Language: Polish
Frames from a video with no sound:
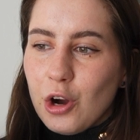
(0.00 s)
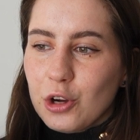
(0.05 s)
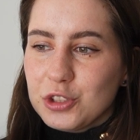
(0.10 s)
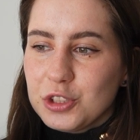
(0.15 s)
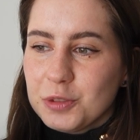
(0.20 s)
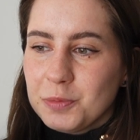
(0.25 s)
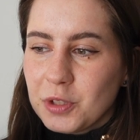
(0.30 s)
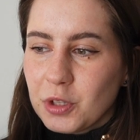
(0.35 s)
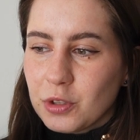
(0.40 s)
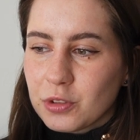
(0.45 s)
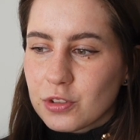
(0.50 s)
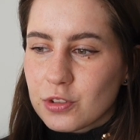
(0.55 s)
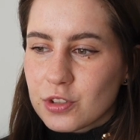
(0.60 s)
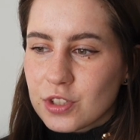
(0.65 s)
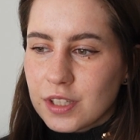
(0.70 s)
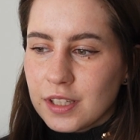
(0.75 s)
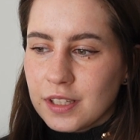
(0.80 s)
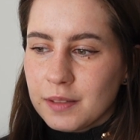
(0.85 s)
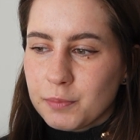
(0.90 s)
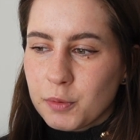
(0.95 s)
chodzi mi o to,
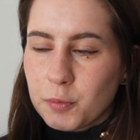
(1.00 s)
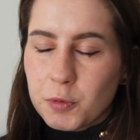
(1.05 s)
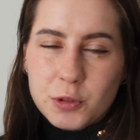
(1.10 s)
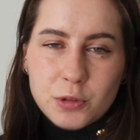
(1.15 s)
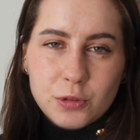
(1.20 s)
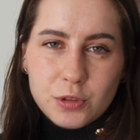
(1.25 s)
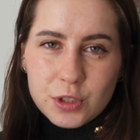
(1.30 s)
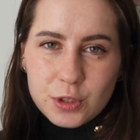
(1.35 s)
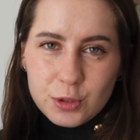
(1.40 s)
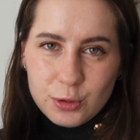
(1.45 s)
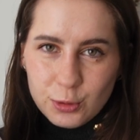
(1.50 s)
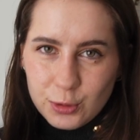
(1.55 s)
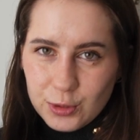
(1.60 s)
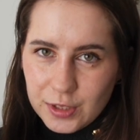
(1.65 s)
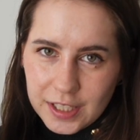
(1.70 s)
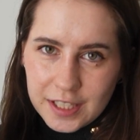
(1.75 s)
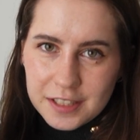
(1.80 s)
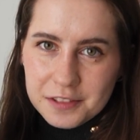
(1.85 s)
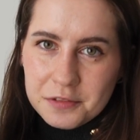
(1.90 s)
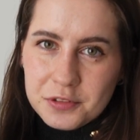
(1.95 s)
że po prostu to jest
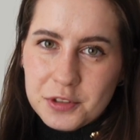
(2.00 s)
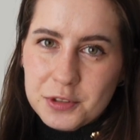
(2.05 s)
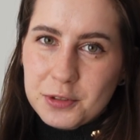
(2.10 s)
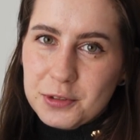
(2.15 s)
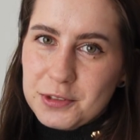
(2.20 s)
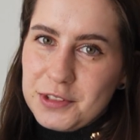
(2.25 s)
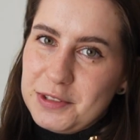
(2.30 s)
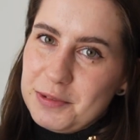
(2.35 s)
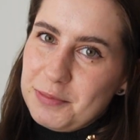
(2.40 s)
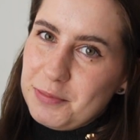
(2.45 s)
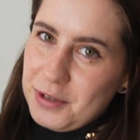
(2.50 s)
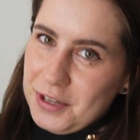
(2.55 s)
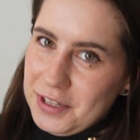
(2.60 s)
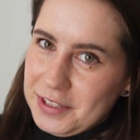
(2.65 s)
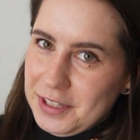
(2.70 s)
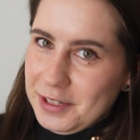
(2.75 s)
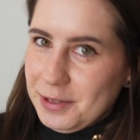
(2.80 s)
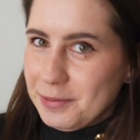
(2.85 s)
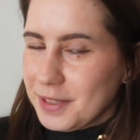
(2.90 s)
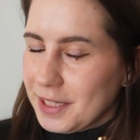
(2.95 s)
nudne, kiedy wszystko się tym
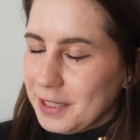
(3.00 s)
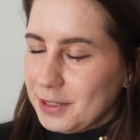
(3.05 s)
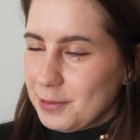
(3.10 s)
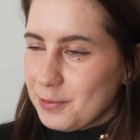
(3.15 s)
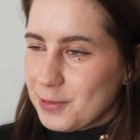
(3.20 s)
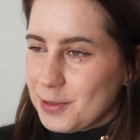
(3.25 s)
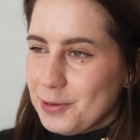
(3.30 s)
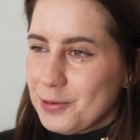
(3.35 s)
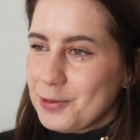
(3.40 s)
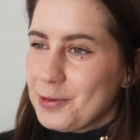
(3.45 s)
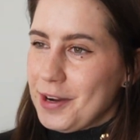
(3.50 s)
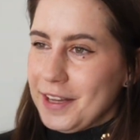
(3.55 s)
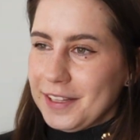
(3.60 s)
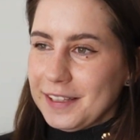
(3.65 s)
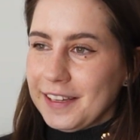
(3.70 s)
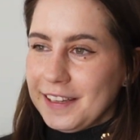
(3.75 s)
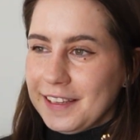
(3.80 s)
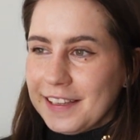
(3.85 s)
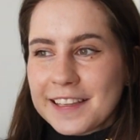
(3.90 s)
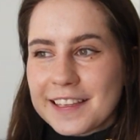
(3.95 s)
bohaterom tak dobrze
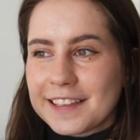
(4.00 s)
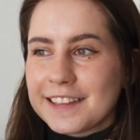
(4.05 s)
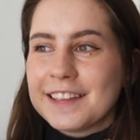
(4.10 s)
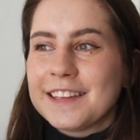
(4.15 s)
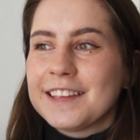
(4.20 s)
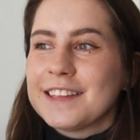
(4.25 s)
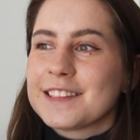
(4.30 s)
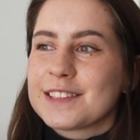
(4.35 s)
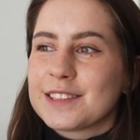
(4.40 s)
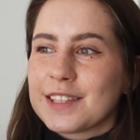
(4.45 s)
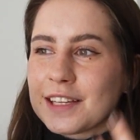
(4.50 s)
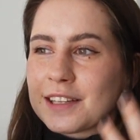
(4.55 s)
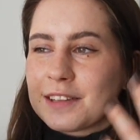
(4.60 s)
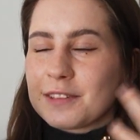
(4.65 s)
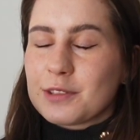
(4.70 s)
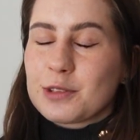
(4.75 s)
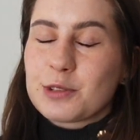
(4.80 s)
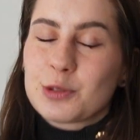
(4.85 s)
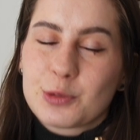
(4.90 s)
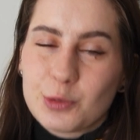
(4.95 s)
układa i kiedy jest tak
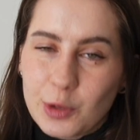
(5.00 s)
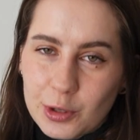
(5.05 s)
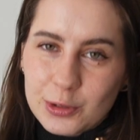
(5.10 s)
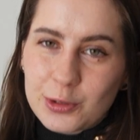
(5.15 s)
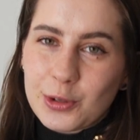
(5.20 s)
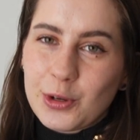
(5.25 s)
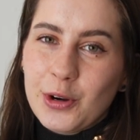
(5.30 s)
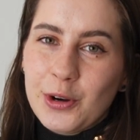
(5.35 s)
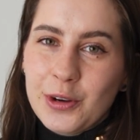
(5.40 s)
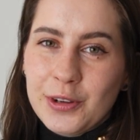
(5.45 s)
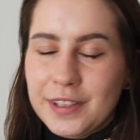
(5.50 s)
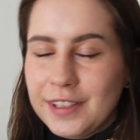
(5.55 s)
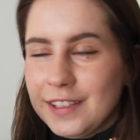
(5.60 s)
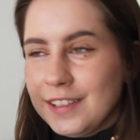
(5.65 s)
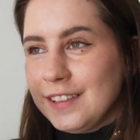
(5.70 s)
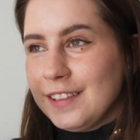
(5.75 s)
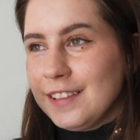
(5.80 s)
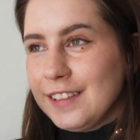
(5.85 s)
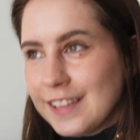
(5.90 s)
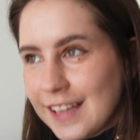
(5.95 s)
słodko
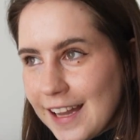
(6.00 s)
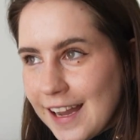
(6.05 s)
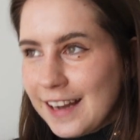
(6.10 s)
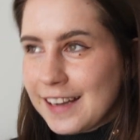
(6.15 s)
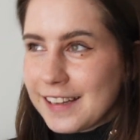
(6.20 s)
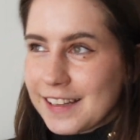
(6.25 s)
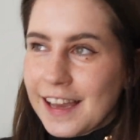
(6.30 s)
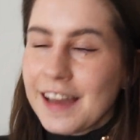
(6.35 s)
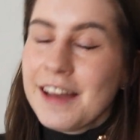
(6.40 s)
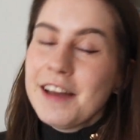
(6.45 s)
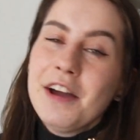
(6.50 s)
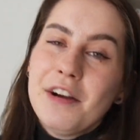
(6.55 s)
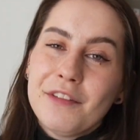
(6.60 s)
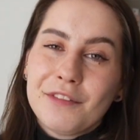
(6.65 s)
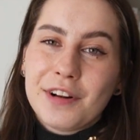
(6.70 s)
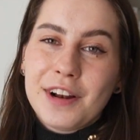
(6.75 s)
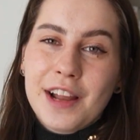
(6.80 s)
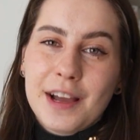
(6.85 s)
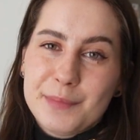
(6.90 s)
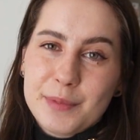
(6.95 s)
i idealnie.
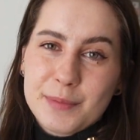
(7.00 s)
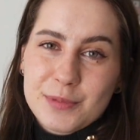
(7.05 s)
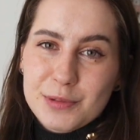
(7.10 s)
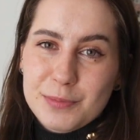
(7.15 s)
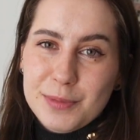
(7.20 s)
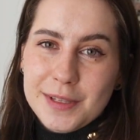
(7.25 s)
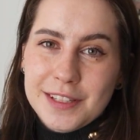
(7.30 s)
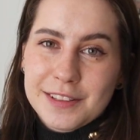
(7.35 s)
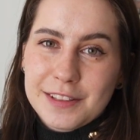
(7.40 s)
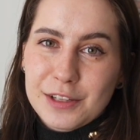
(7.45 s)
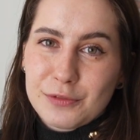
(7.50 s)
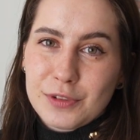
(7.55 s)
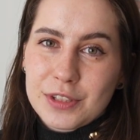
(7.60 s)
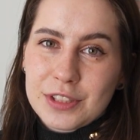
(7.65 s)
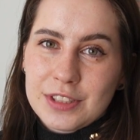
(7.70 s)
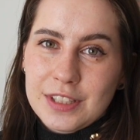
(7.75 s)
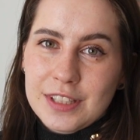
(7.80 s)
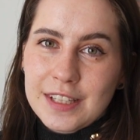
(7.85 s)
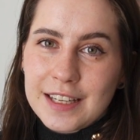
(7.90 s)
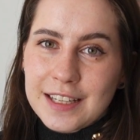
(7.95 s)
Wolałabym, żeby jednak
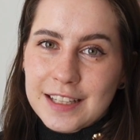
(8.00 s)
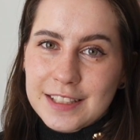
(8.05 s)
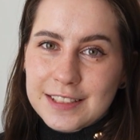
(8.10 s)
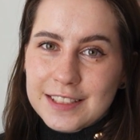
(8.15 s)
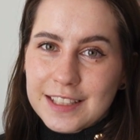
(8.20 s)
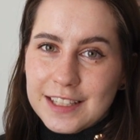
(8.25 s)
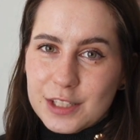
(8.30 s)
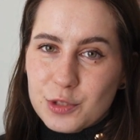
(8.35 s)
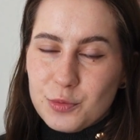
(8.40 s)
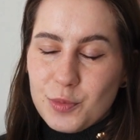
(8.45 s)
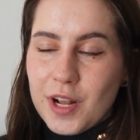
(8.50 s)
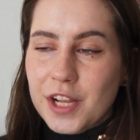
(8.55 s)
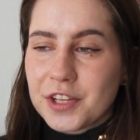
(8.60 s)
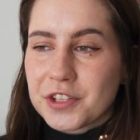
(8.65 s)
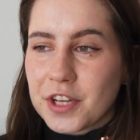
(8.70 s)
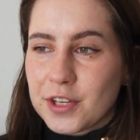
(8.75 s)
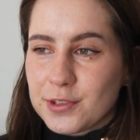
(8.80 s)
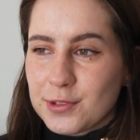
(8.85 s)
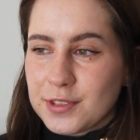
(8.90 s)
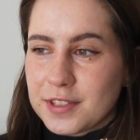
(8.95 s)
właśnie jakaś taka
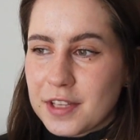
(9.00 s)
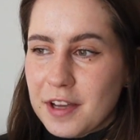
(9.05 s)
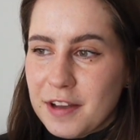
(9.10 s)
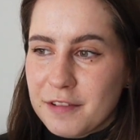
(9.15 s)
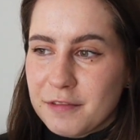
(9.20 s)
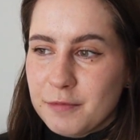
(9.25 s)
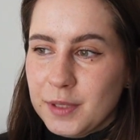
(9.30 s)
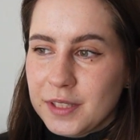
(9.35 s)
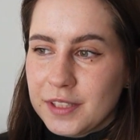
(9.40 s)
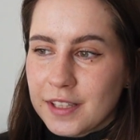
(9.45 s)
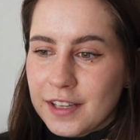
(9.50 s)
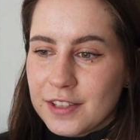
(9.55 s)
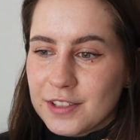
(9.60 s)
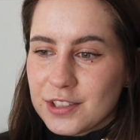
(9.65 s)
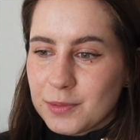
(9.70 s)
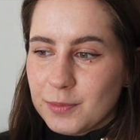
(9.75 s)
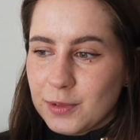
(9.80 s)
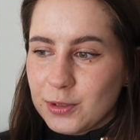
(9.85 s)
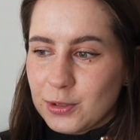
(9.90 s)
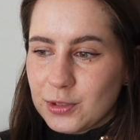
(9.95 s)
szpileczka została wbita i
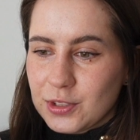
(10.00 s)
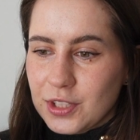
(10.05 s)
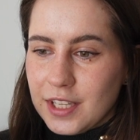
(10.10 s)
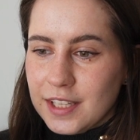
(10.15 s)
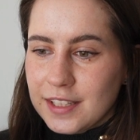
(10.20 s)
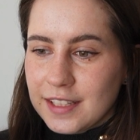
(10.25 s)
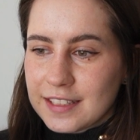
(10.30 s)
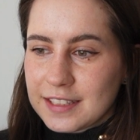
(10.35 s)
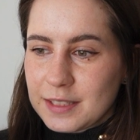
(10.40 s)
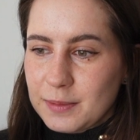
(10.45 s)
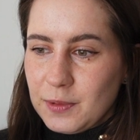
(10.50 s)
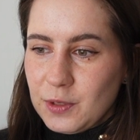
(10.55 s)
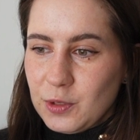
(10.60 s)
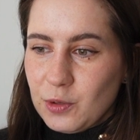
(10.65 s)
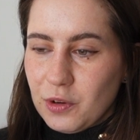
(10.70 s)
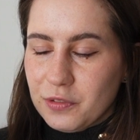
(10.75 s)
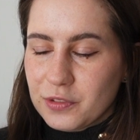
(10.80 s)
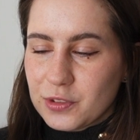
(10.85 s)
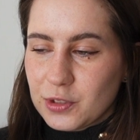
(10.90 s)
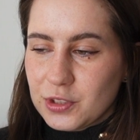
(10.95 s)
żeby to się jednak
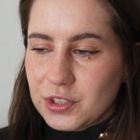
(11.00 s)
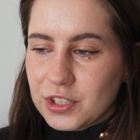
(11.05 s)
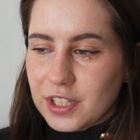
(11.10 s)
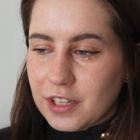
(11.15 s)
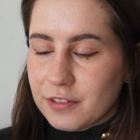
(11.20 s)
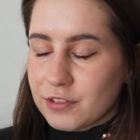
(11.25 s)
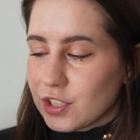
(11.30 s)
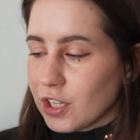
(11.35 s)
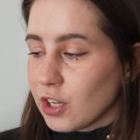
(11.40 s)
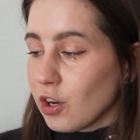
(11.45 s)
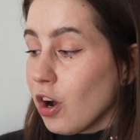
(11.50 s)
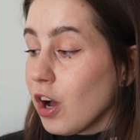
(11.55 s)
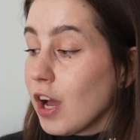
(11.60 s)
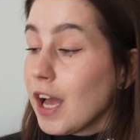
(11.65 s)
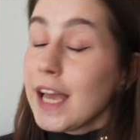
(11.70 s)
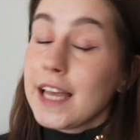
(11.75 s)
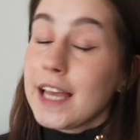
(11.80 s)
zamieniło w coś ciekawszego.